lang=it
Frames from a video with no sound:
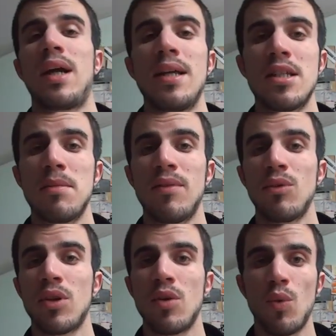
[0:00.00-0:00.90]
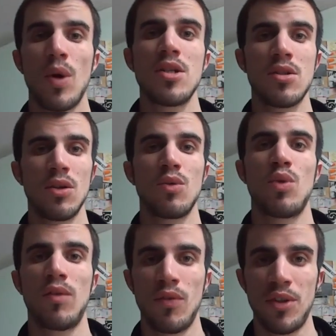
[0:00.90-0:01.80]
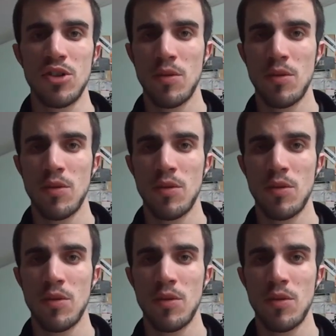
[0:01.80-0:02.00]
ragazzi, benvenuti in questo nuovo video.